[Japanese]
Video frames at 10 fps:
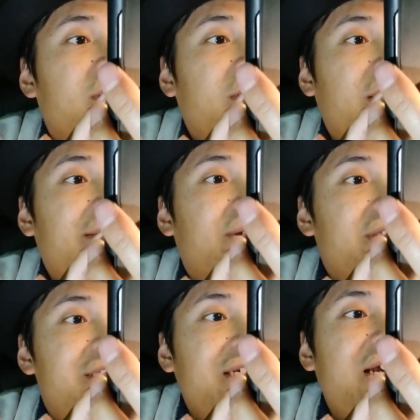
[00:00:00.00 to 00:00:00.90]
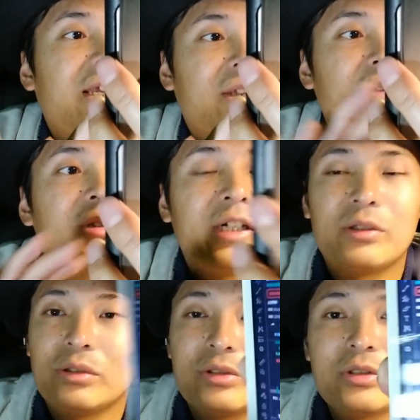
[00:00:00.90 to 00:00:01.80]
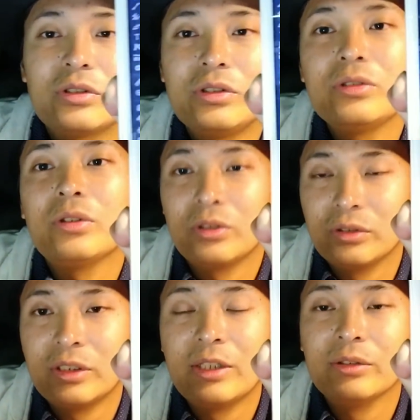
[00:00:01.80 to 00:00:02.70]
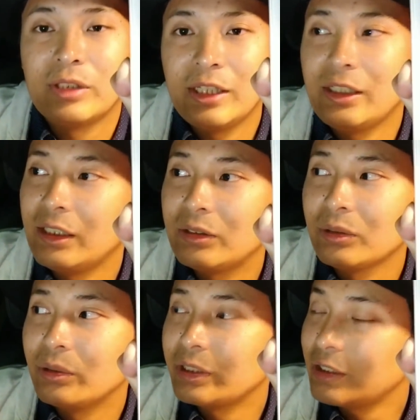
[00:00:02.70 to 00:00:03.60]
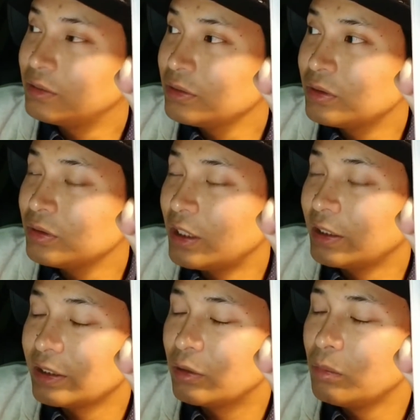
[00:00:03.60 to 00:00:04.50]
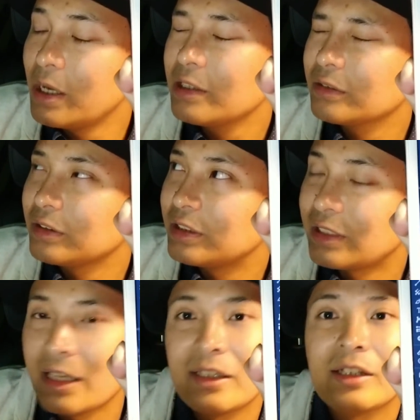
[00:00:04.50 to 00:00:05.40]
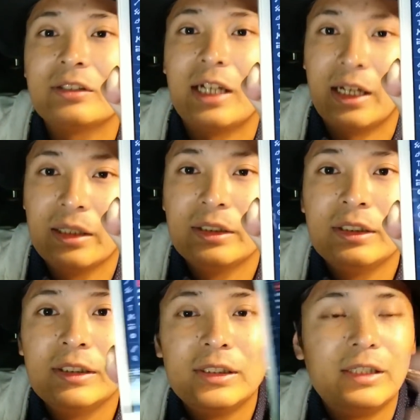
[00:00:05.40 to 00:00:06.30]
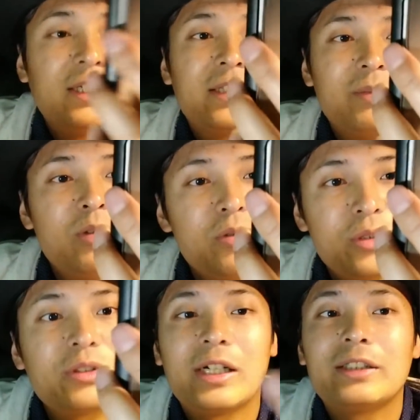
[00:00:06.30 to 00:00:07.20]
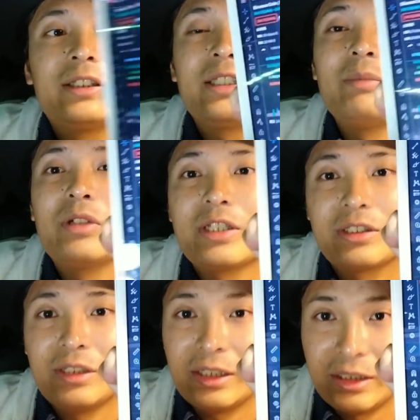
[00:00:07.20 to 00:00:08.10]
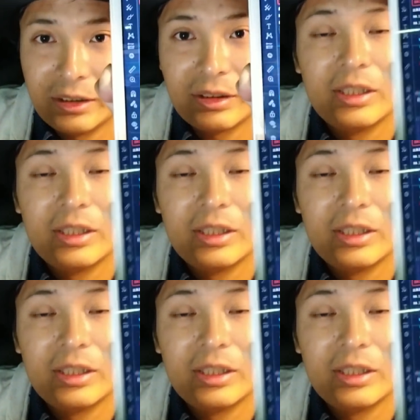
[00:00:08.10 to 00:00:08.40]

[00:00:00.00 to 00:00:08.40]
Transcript: えっと、1がね、469ドルなので、えっと、510、あ、で、5万1000円ぐらい。なんで、もうちょっと上がってきてもおかしくないかなと